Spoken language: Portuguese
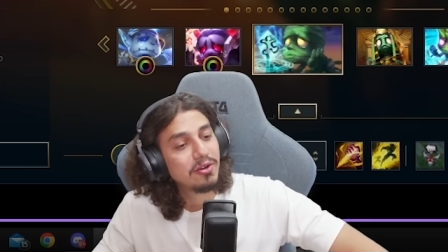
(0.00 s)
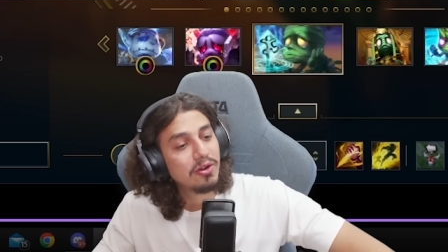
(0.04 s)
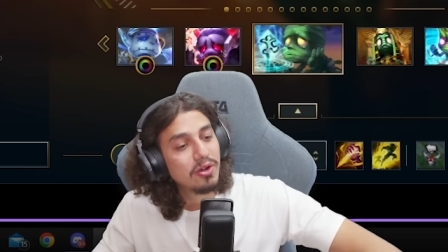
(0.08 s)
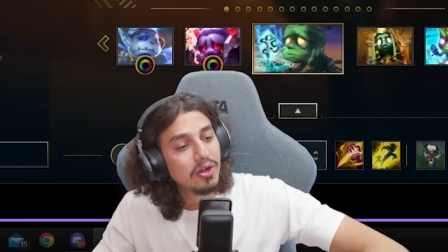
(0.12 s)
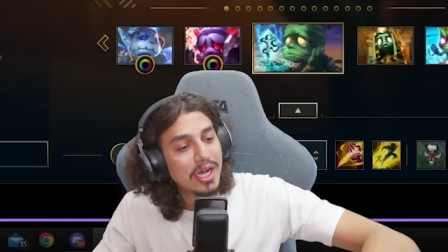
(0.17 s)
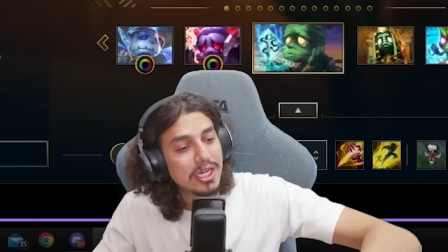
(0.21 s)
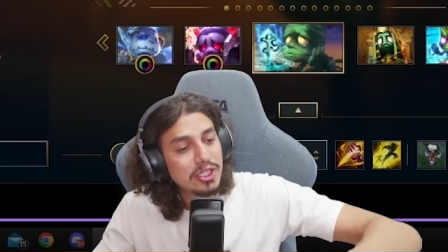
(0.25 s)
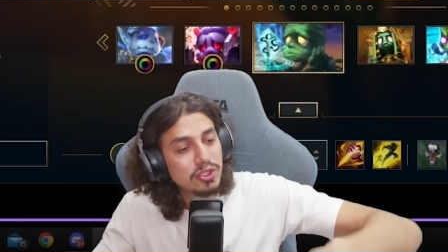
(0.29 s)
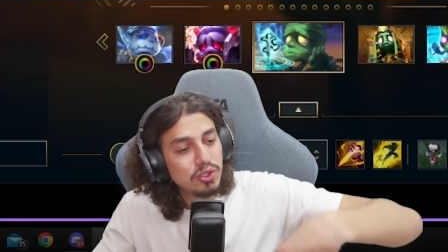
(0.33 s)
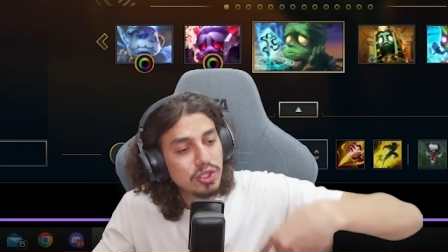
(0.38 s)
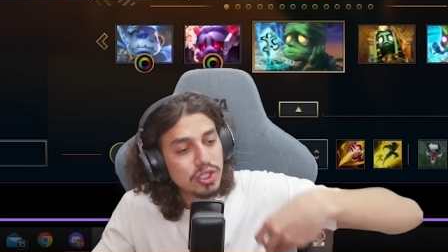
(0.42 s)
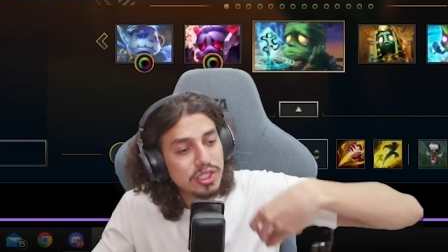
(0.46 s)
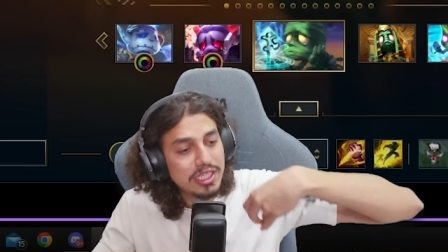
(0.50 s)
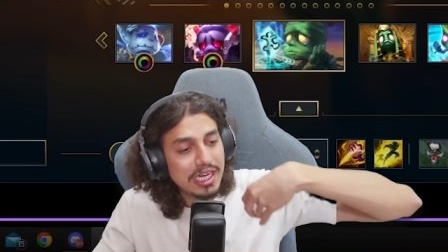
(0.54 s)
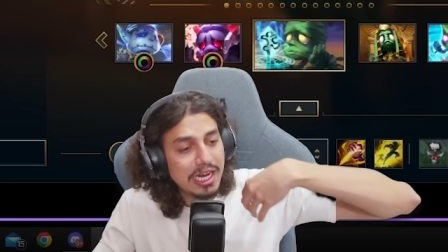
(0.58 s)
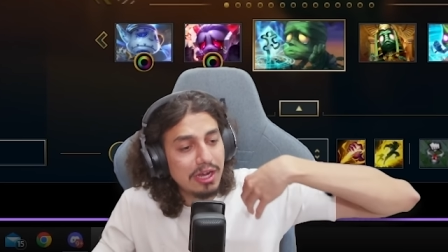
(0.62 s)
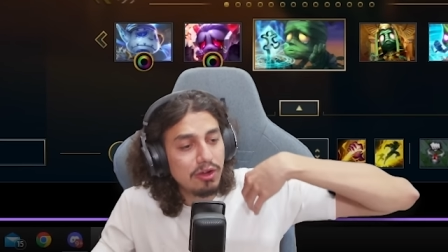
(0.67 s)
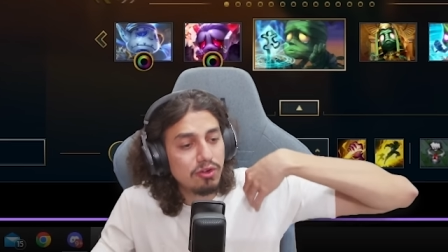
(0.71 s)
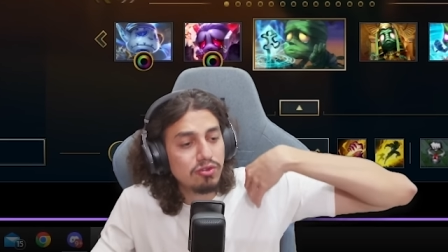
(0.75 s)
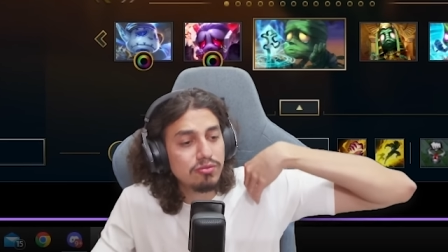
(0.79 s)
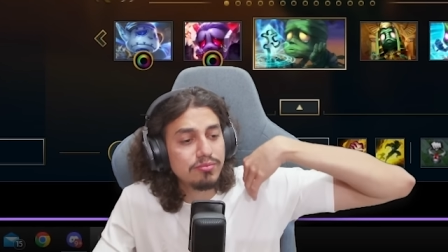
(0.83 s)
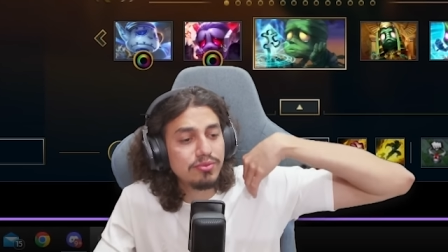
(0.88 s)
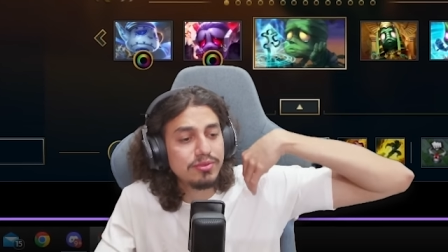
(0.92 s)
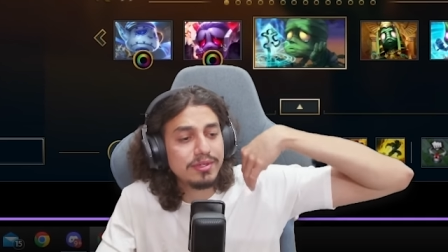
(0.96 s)
Eu acho o
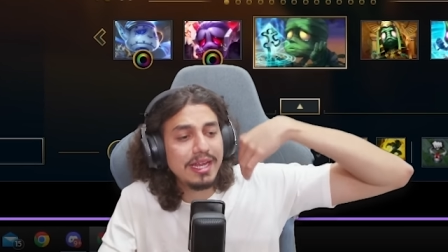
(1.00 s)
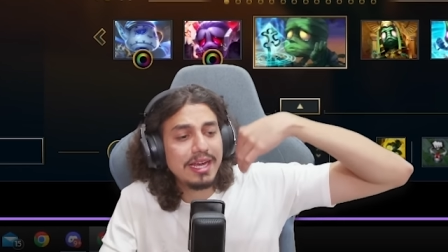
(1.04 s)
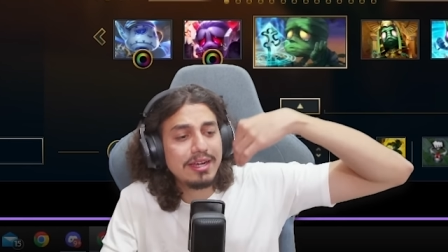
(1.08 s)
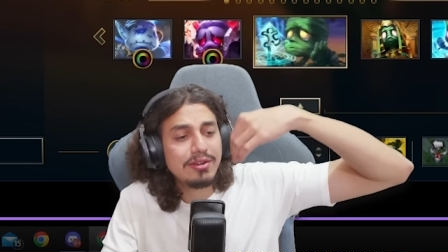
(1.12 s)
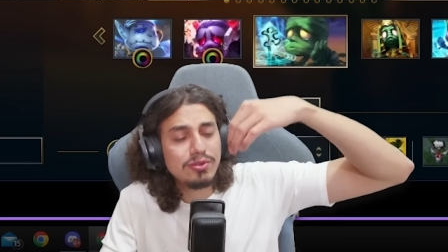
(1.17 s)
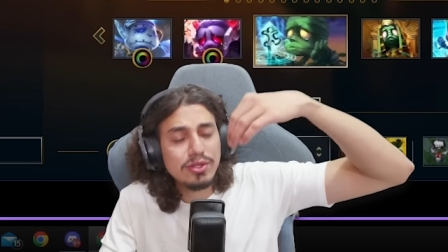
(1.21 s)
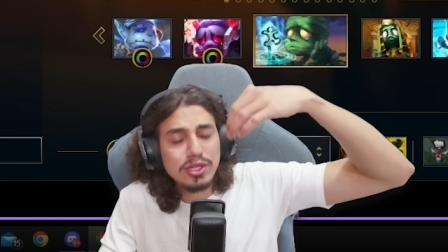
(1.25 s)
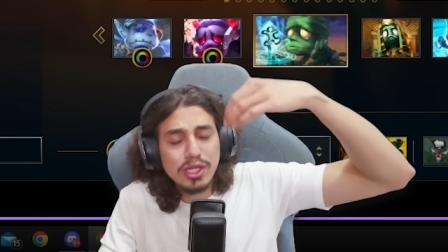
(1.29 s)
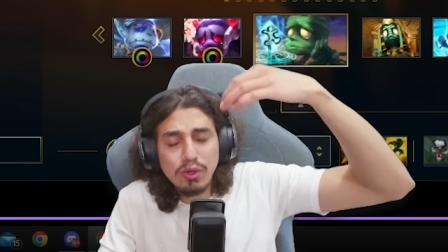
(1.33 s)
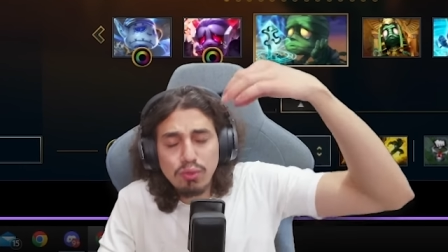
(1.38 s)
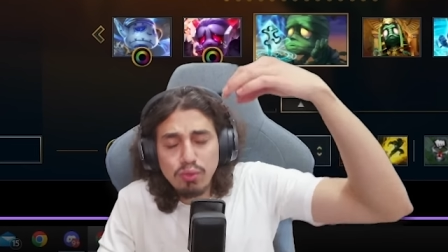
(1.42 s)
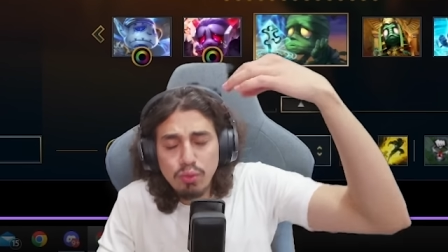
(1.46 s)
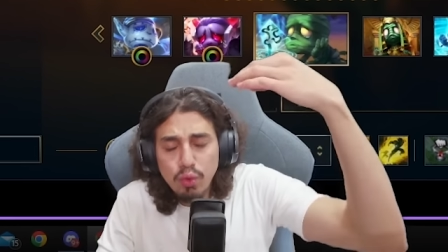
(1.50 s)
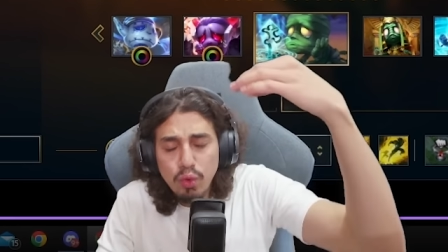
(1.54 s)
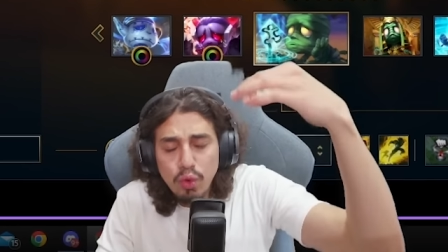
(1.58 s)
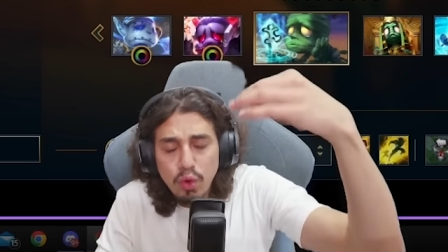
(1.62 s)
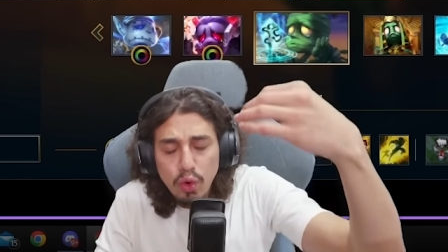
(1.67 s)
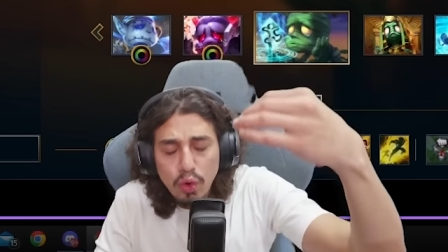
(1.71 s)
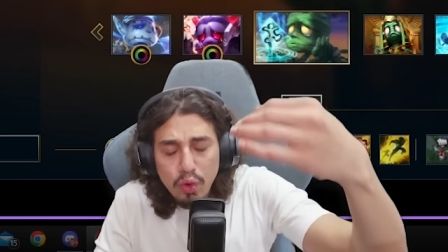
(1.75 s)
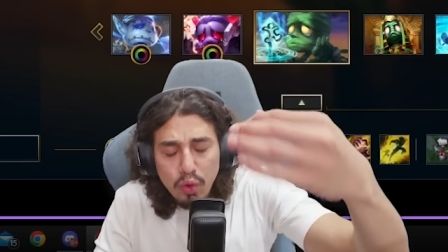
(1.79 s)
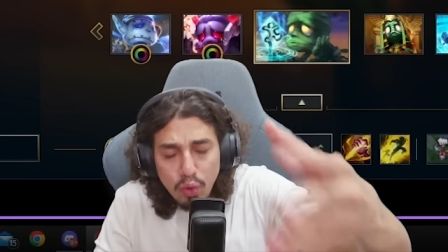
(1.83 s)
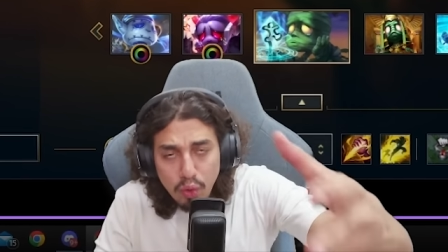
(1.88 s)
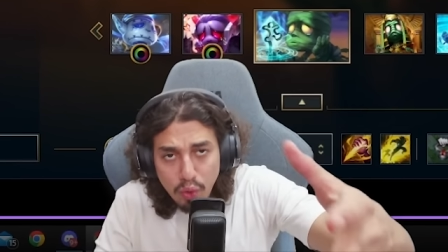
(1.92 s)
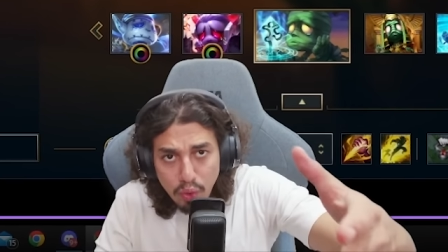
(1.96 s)
Chaco um boneco tão
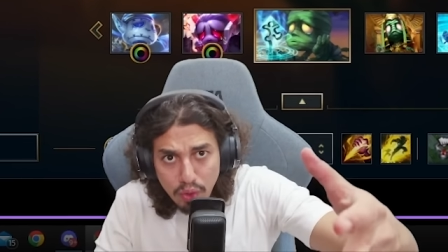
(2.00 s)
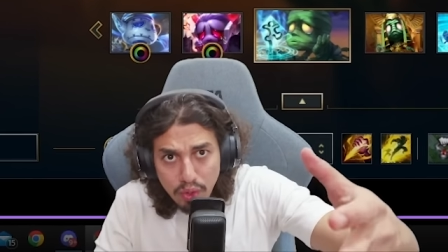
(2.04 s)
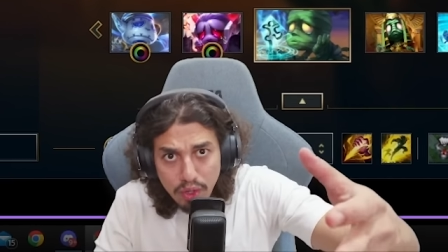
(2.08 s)
cocô.